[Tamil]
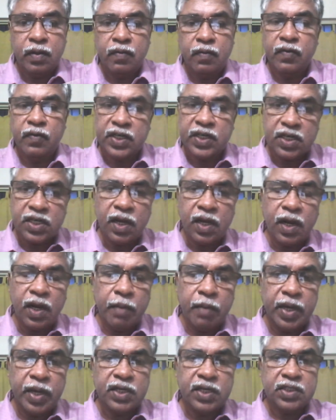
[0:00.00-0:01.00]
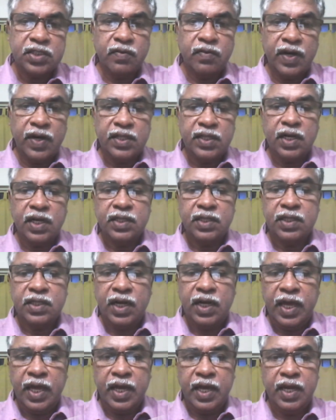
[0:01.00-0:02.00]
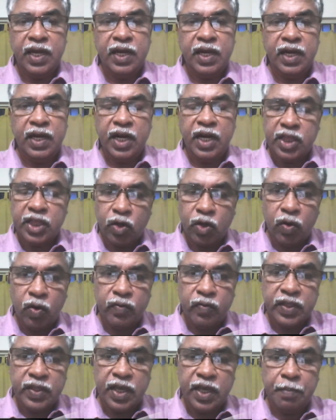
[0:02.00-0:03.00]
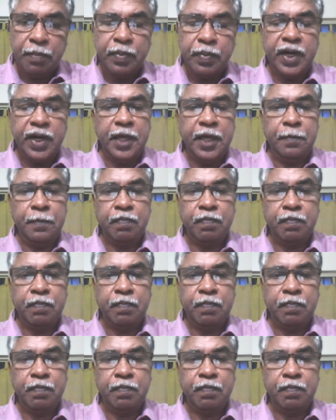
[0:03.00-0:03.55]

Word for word: வெக்ட்ராலா மேட்ரிக்ஸ் வலைதளத்திலே இணைத்துக் கொள்வது எப்படி